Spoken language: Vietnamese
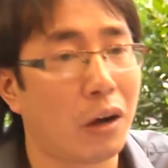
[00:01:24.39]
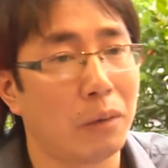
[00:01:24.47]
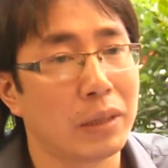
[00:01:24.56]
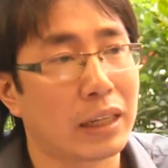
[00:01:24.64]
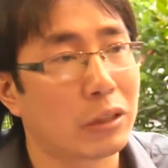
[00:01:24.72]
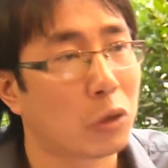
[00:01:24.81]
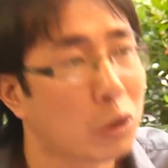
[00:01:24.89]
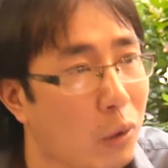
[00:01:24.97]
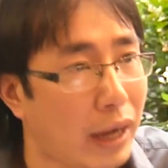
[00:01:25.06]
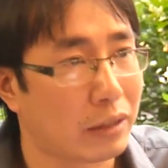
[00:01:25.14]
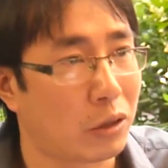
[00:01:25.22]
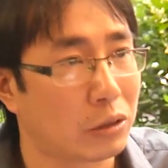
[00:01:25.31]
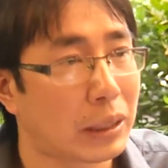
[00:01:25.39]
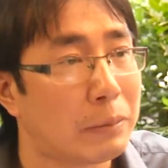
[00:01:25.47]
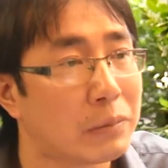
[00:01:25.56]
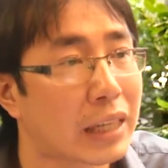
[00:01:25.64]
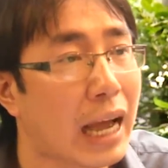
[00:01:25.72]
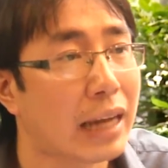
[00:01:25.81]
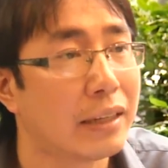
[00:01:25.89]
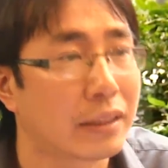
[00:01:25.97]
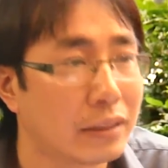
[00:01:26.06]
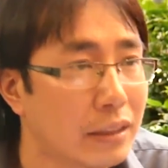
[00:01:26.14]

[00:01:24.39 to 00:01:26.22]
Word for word: họ biết cách đối thoại họ tìm ra được